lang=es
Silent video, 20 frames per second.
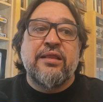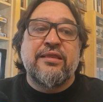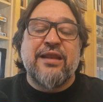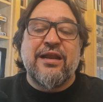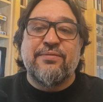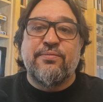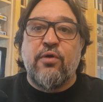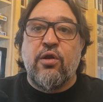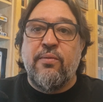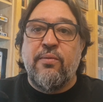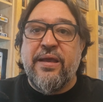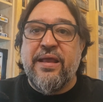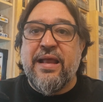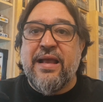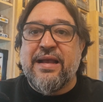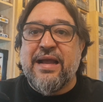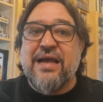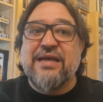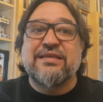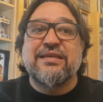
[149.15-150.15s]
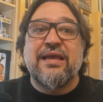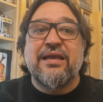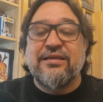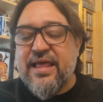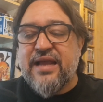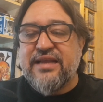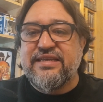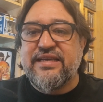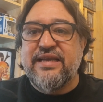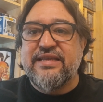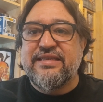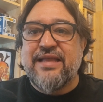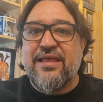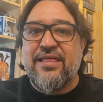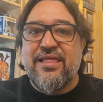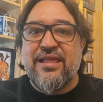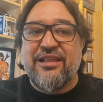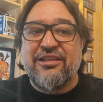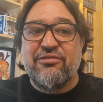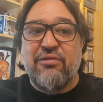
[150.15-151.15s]
Tras volver a casa y darse
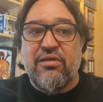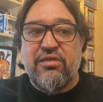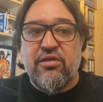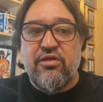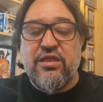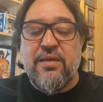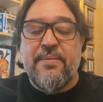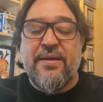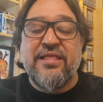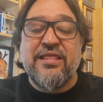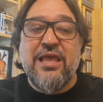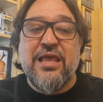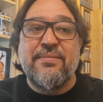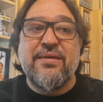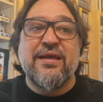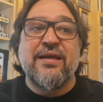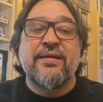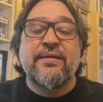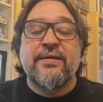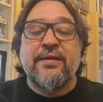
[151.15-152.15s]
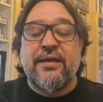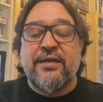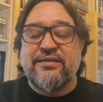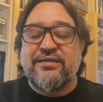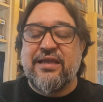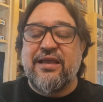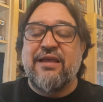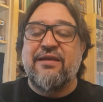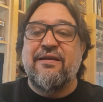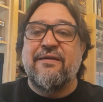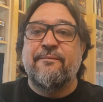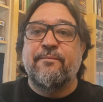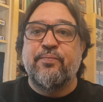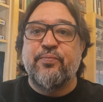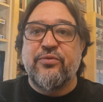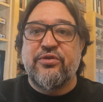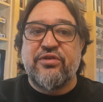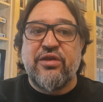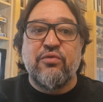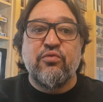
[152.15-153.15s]
esta situación de pandemia, se,
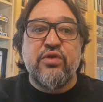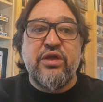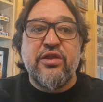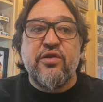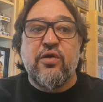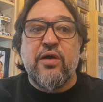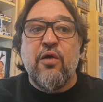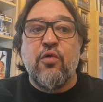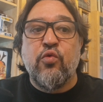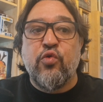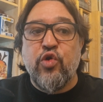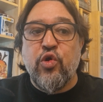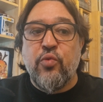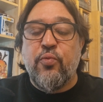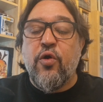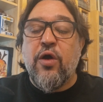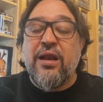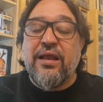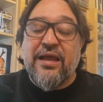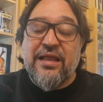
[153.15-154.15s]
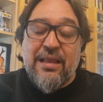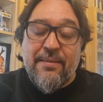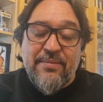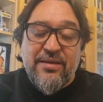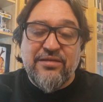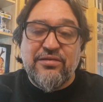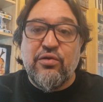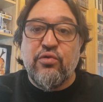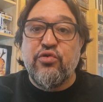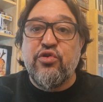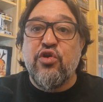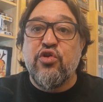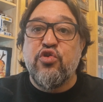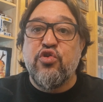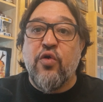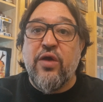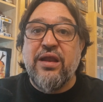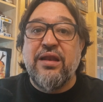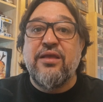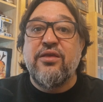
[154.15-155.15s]
se unieron a un grupo al que también se unió
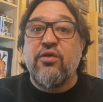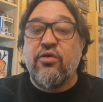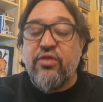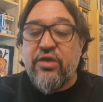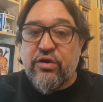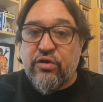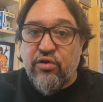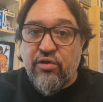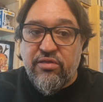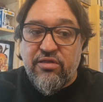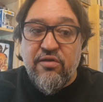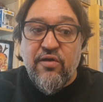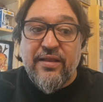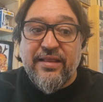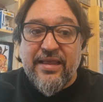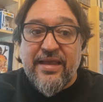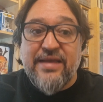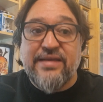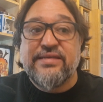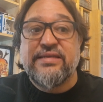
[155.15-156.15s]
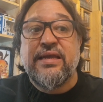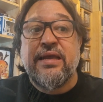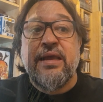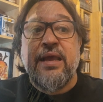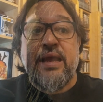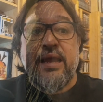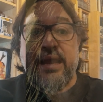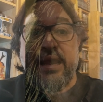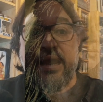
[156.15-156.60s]
Joel y donde conoció a Tess,